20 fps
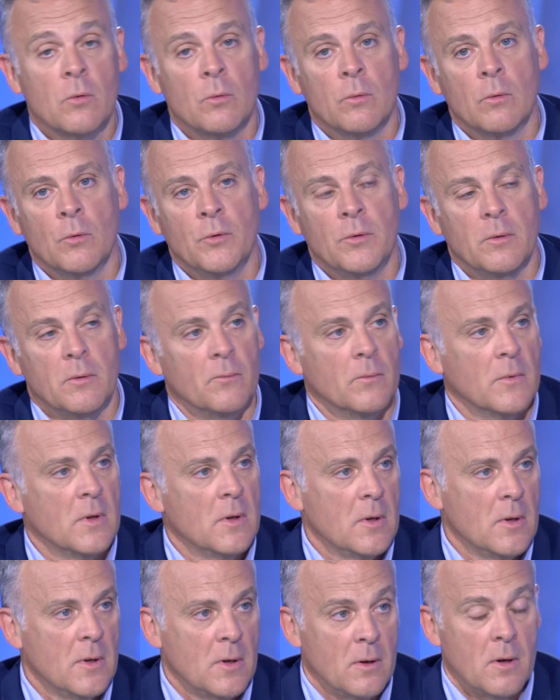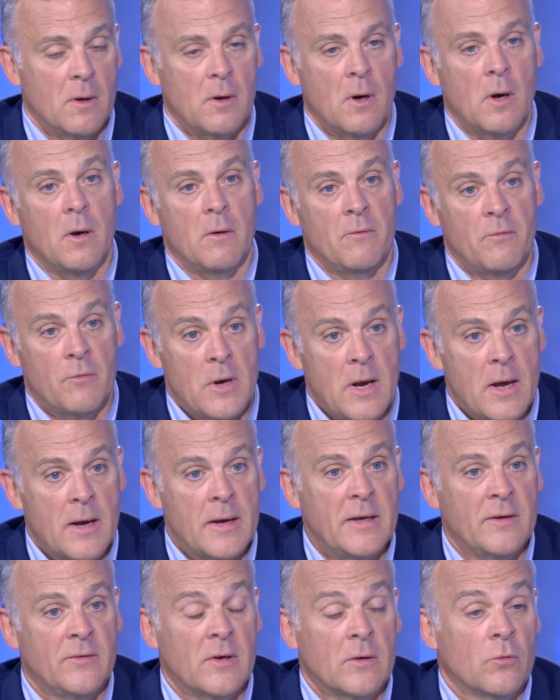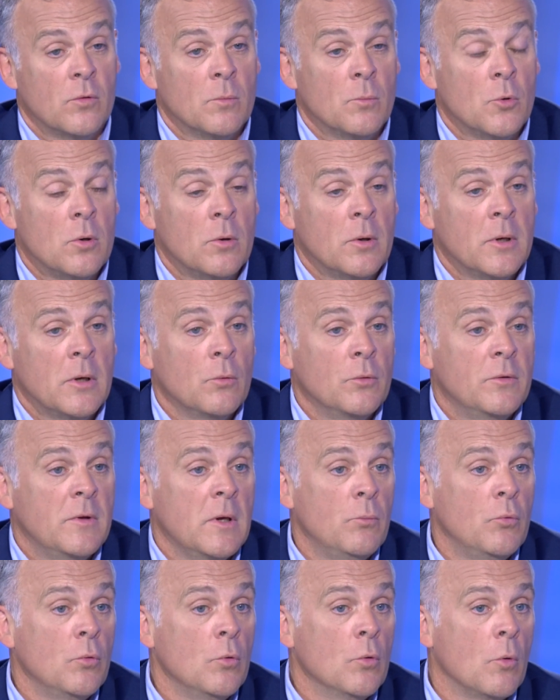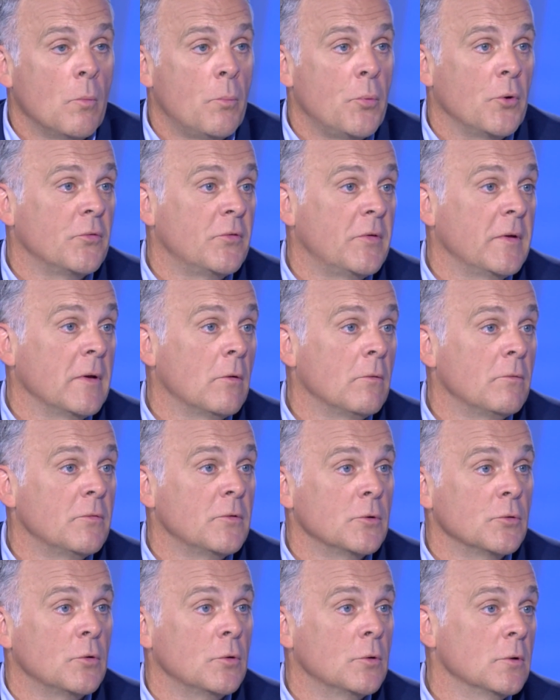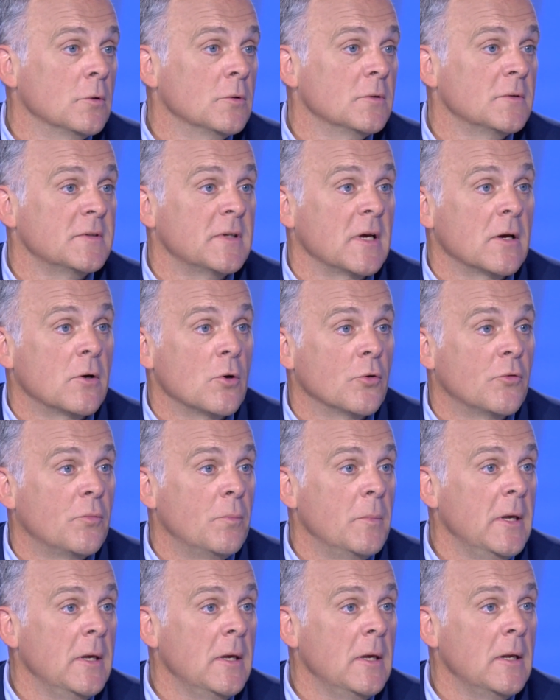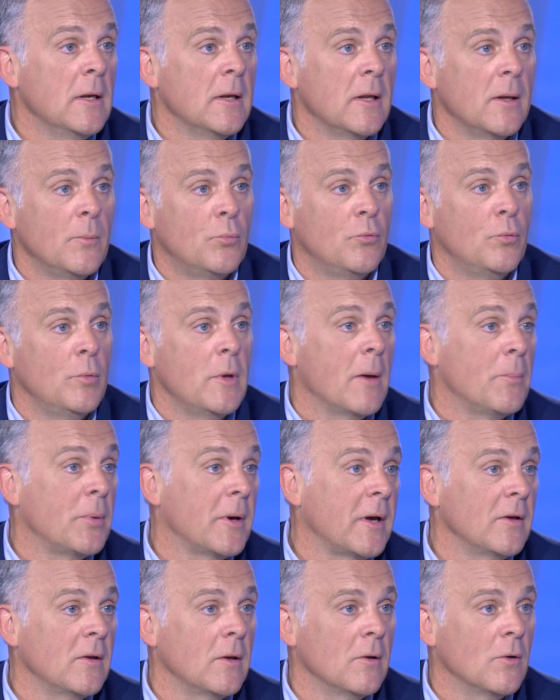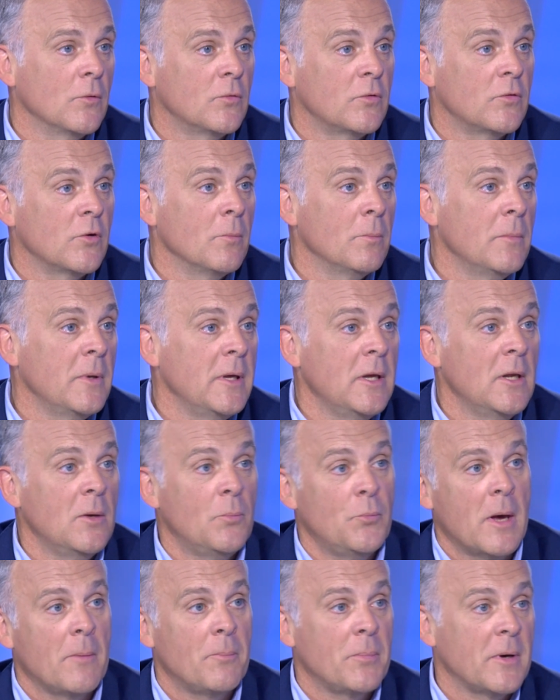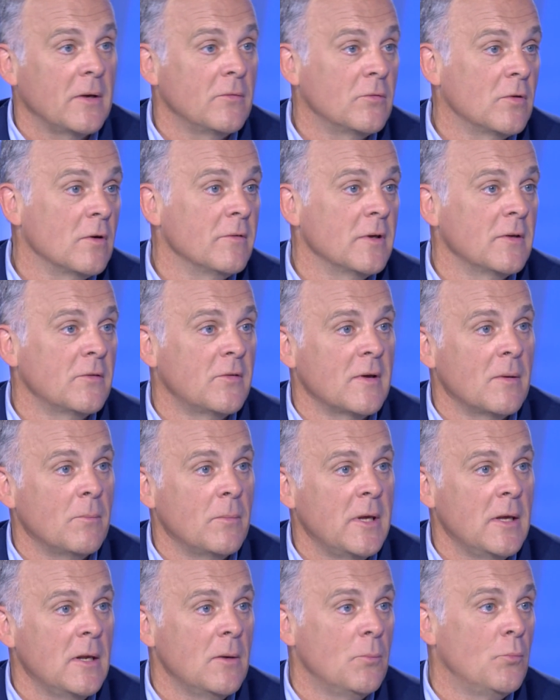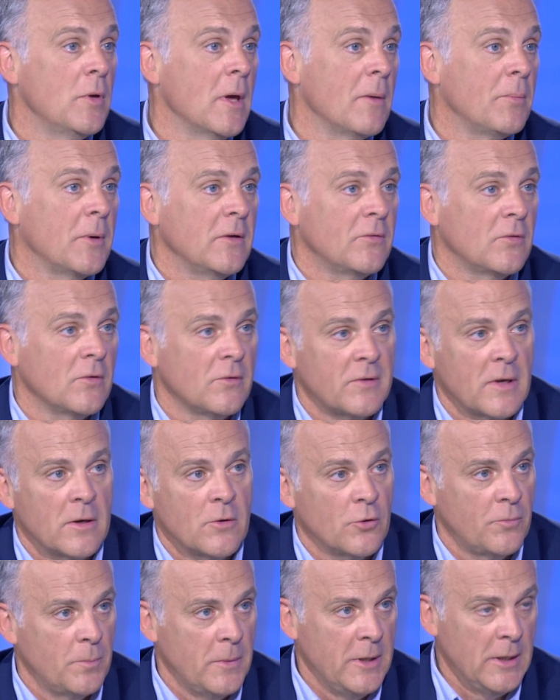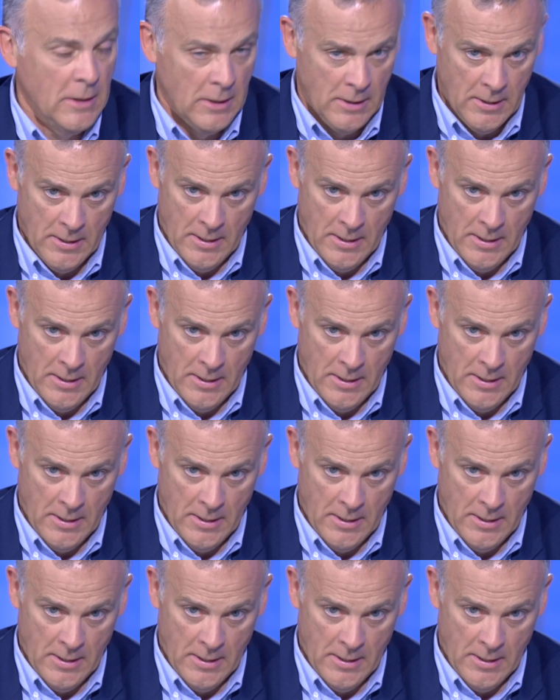En 2009. Hein. Voilà, exactement. Et au début, on pensait en vendre 50 000, et puis après 100 000, puis après 125 000, puis après 150 000.